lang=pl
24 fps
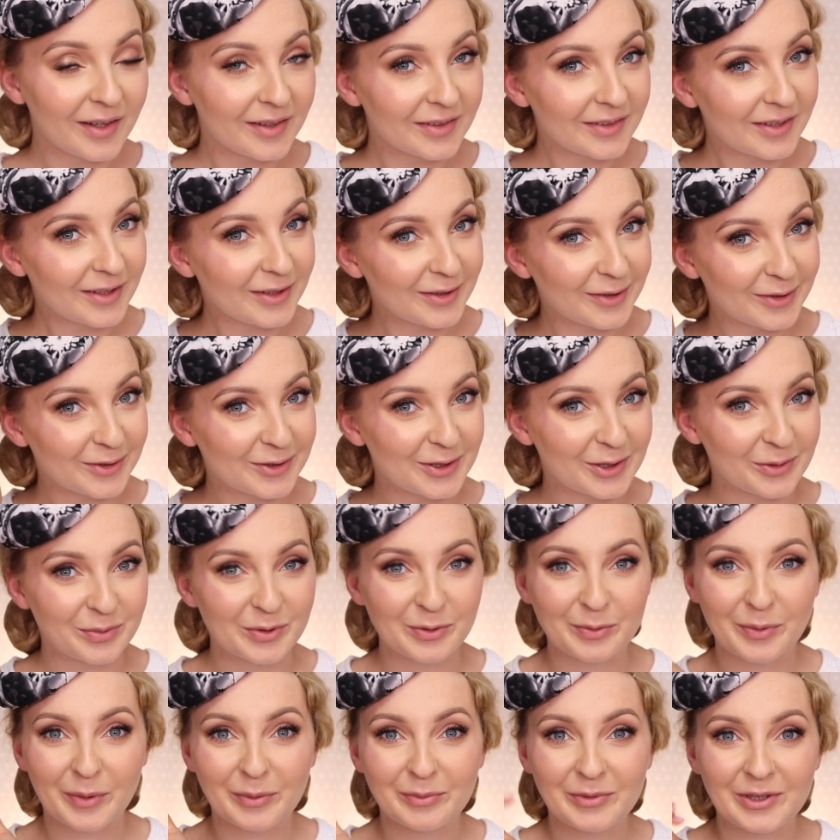Ten toczek
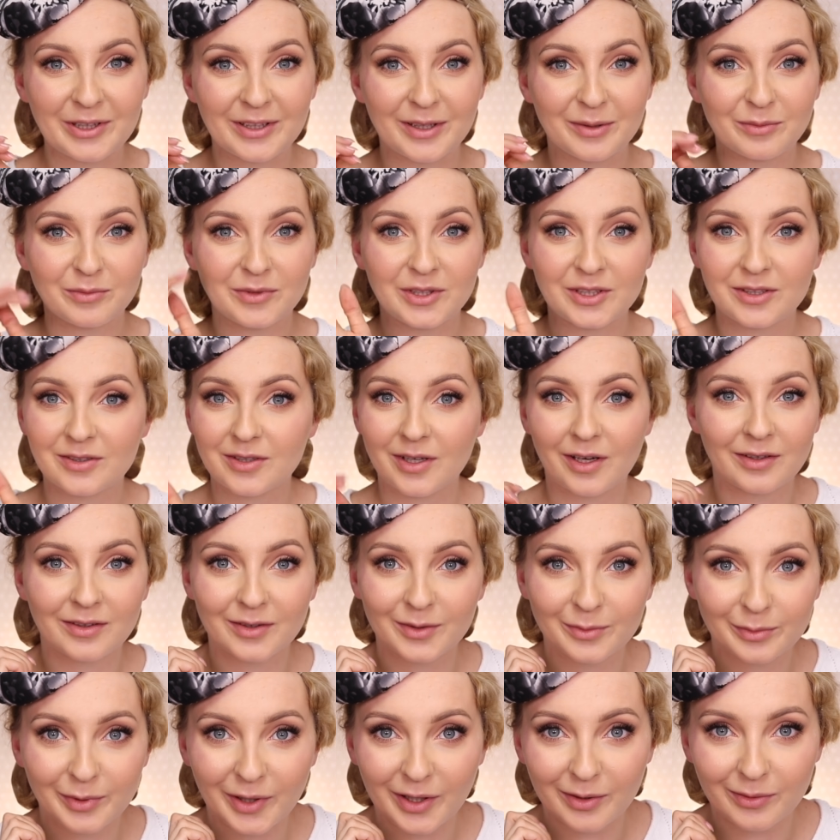przypomina mi
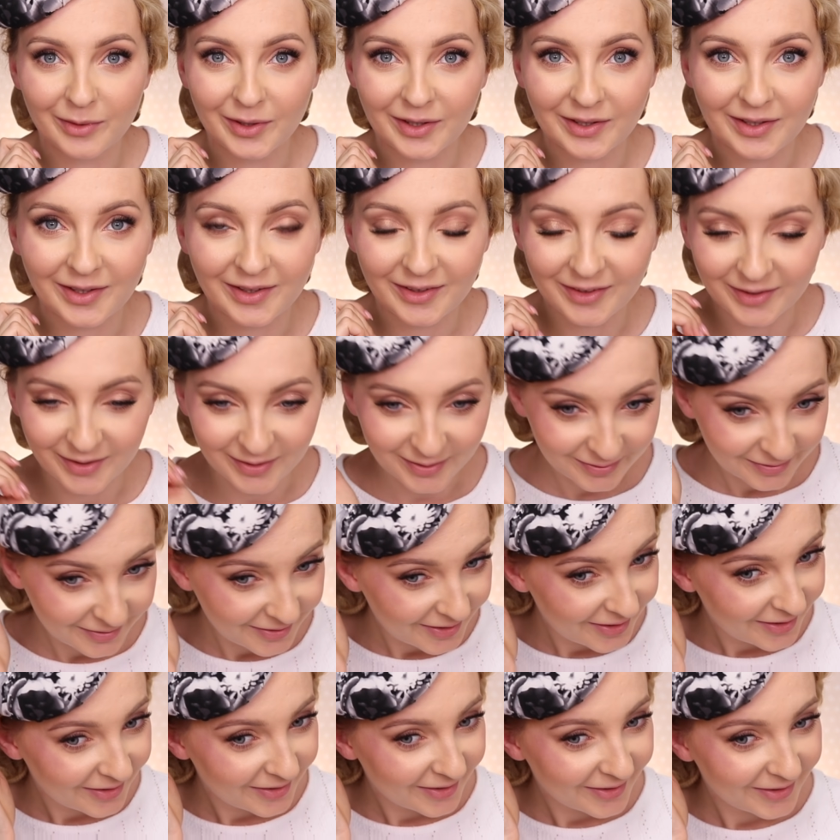czarno-białe kino.
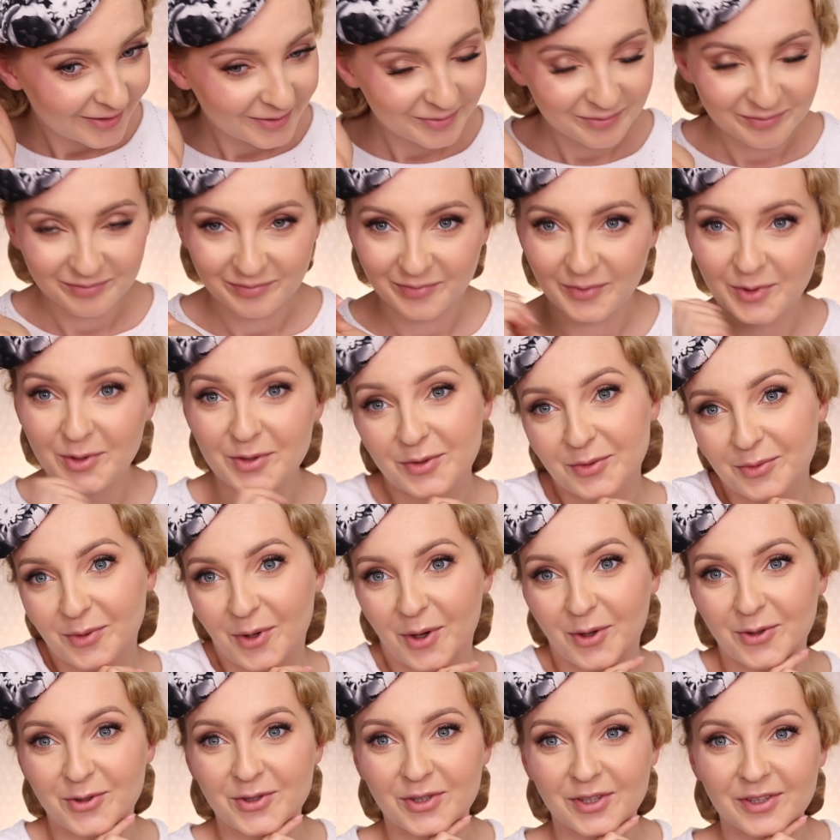Jest
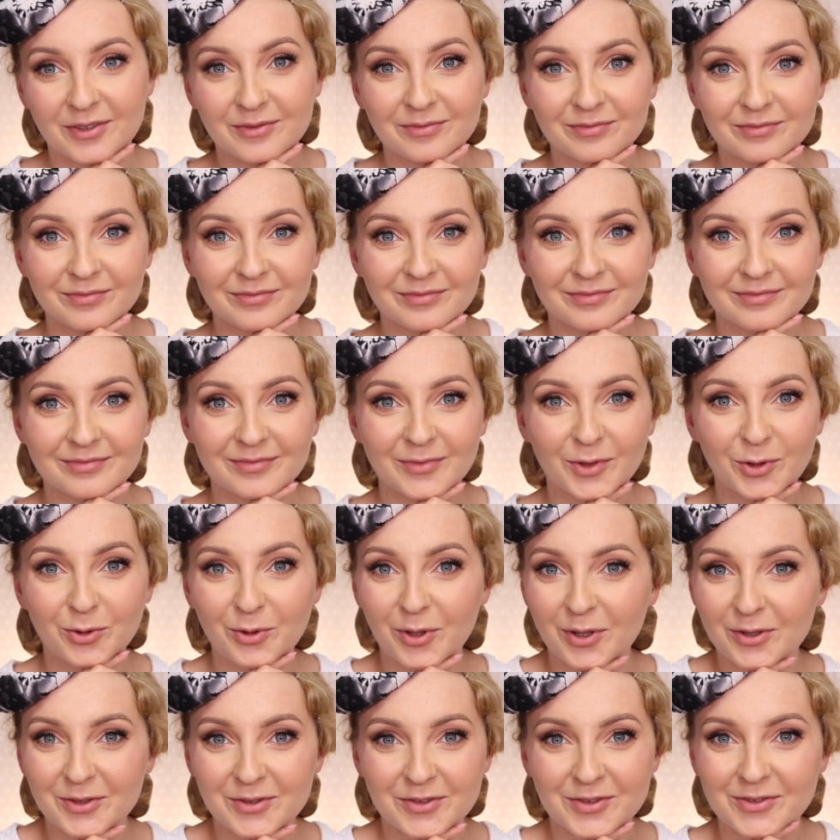uroczy.
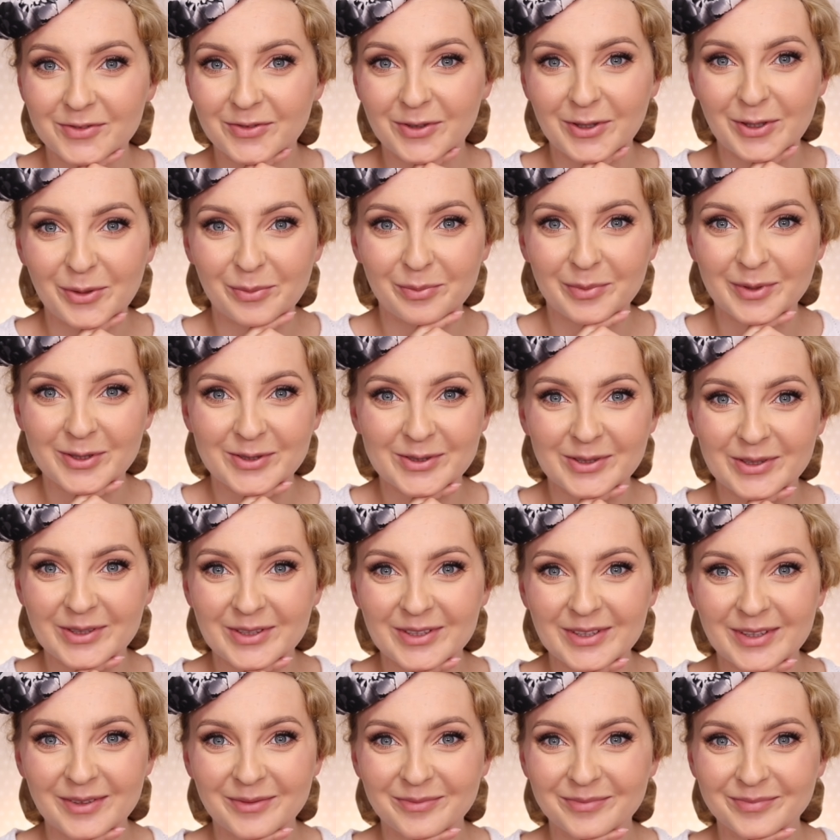Uroczy w swojej
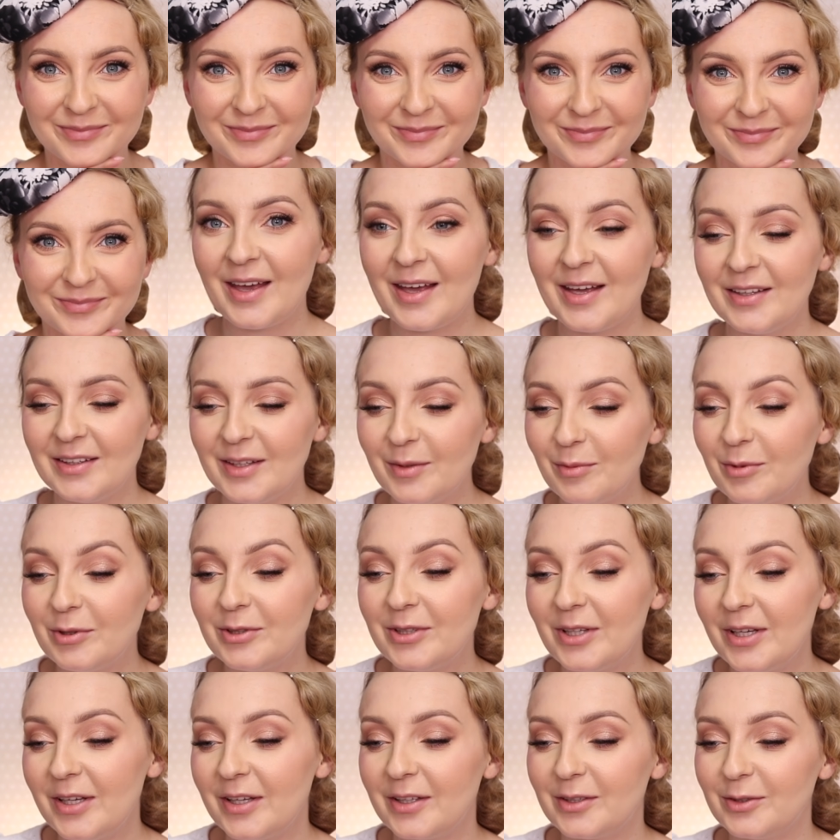prostocie. Te
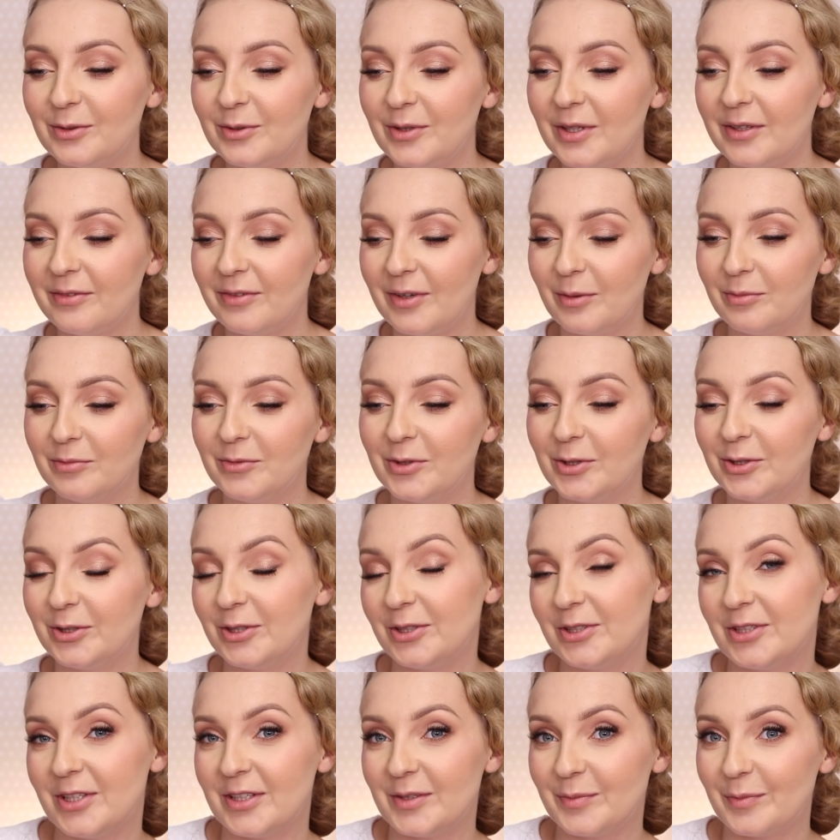modele, które Wam
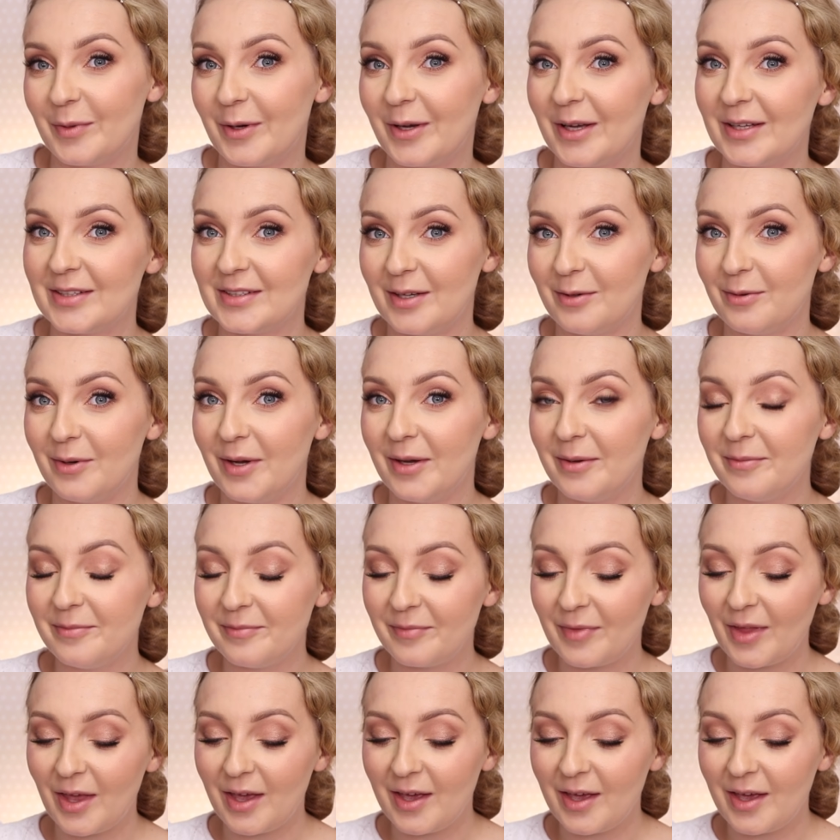dotychczas pokazałam,